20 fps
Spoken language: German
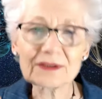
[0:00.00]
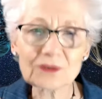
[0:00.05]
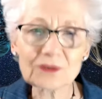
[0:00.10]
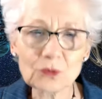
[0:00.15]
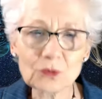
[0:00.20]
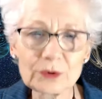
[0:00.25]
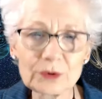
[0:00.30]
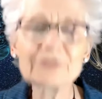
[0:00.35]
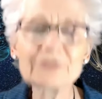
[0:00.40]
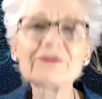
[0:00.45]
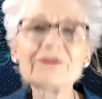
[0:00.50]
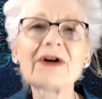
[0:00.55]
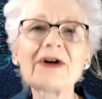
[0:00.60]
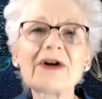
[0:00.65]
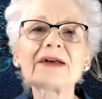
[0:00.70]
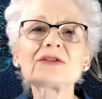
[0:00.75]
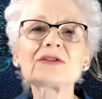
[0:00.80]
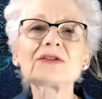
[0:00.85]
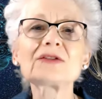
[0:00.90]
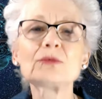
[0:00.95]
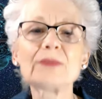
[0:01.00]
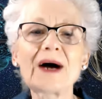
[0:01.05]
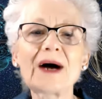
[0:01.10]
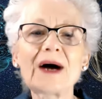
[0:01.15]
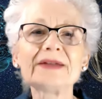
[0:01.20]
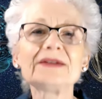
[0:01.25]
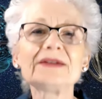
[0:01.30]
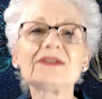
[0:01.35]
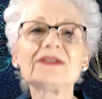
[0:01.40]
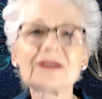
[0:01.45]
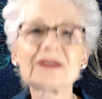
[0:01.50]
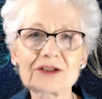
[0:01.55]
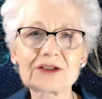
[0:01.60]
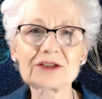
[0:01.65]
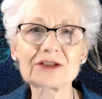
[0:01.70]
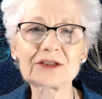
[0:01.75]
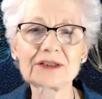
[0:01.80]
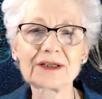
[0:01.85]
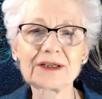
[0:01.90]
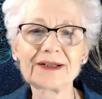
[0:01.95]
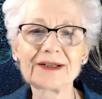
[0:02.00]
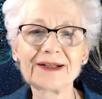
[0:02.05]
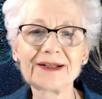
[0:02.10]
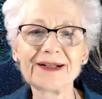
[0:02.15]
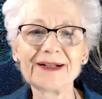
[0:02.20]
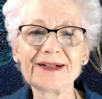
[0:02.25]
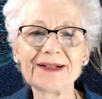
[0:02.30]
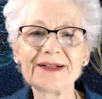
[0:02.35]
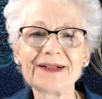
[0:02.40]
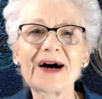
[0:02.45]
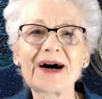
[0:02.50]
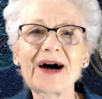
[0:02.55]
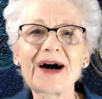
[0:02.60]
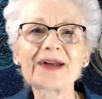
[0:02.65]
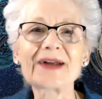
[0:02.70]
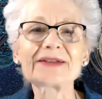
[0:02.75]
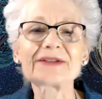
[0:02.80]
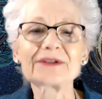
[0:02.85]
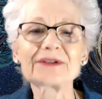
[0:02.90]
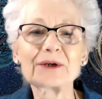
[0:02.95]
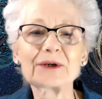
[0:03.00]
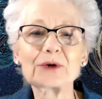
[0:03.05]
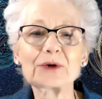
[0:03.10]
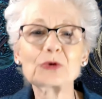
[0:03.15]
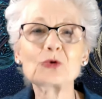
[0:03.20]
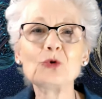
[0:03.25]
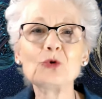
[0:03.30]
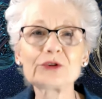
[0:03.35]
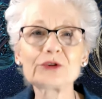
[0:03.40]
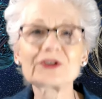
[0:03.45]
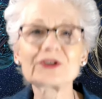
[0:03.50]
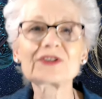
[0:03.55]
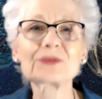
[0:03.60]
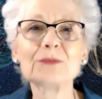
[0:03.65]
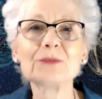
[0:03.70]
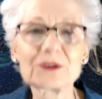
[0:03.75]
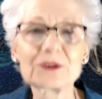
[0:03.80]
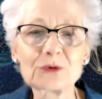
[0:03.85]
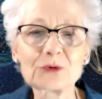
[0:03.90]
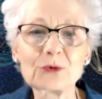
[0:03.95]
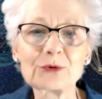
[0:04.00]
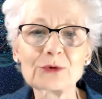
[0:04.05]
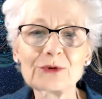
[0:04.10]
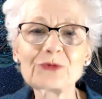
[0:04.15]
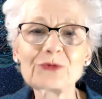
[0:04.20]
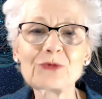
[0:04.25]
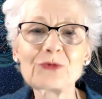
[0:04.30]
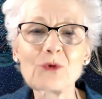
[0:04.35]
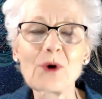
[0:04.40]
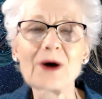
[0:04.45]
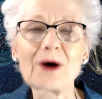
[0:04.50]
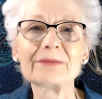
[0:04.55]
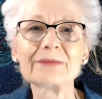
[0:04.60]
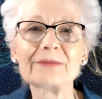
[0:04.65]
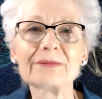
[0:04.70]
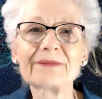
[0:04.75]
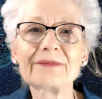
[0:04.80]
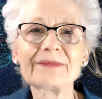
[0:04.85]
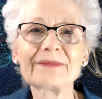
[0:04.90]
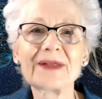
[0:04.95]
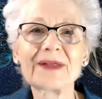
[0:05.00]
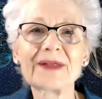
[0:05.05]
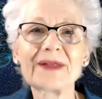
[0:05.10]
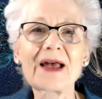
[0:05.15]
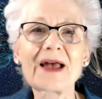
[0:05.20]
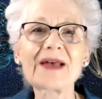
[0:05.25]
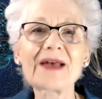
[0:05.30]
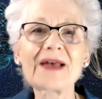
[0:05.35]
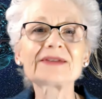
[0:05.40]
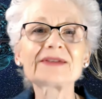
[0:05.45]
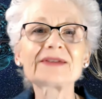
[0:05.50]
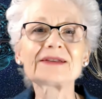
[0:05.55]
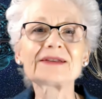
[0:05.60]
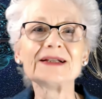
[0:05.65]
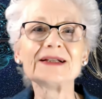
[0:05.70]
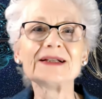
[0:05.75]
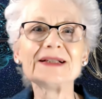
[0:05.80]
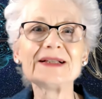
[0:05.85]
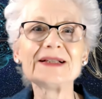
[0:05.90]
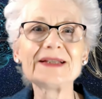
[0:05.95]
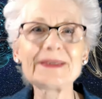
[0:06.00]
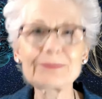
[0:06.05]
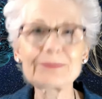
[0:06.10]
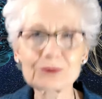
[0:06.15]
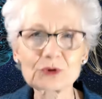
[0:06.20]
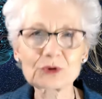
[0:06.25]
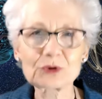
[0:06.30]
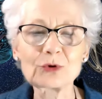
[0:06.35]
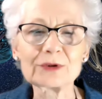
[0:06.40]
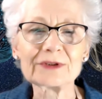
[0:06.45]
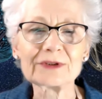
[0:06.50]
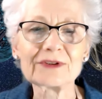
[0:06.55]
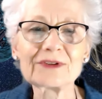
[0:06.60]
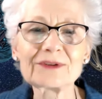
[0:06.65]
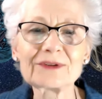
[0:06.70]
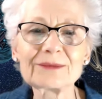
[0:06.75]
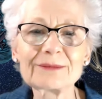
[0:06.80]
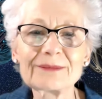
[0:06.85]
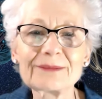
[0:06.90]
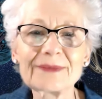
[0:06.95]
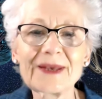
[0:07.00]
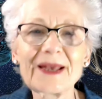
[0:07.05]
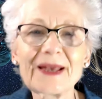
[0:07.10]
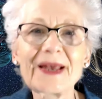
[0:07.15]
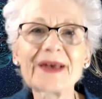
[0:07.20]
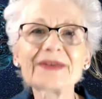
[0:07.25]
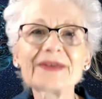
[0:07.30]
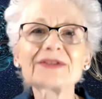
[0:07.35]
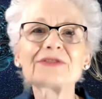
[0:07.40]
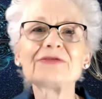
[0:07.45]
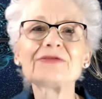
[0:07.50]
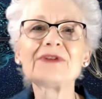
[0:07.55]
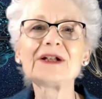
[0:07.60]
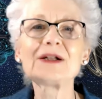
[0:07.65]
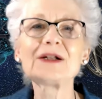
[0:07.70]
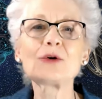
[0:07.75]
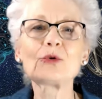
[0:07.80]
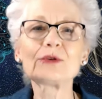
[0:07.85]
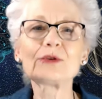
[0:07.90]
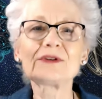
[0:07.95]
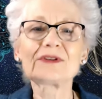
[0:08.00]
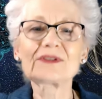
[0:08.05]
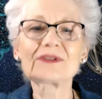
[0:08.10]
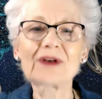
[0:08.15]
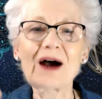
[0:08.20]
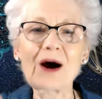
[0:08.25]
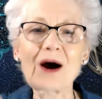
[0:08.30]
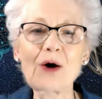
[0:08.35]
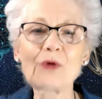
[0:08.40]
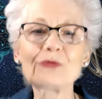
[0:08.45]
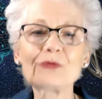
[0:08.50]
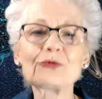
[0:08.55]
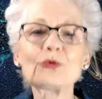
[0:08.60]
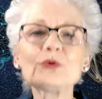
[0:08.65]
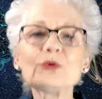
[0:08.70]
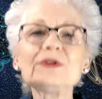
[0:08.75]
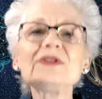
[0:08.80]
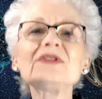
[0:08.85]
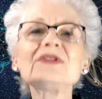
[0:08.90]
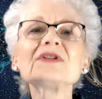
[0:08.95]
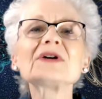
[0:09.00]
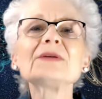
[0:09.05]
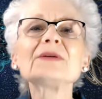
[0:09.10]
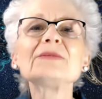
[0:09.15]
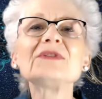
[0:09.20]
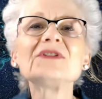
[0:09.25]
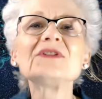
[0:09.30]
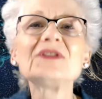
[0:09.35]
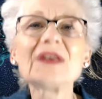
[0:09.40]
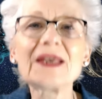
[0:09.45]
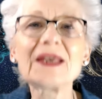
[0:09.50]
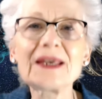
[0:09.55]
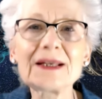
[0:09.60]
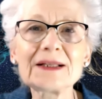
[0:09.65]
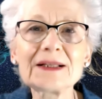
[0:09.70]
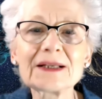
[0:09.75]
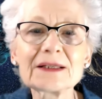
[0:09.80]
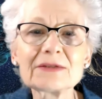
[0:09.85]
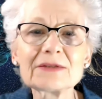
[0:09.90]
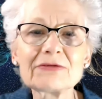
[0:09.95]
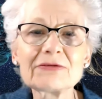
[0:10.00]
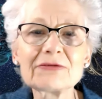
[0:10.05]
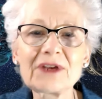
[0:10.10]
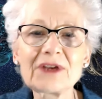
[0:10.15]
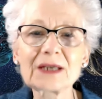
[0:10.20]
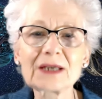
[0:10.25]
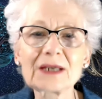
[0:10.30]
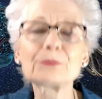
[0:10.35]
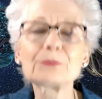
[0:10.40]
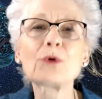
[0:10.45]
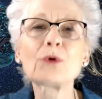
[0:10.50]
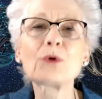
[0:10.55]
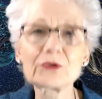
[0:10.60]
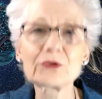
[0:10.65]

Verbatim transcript: Das Universum an sich hat Gutes mit uns vor. Es liebt uns. Es will uns auf unserem Seelenweg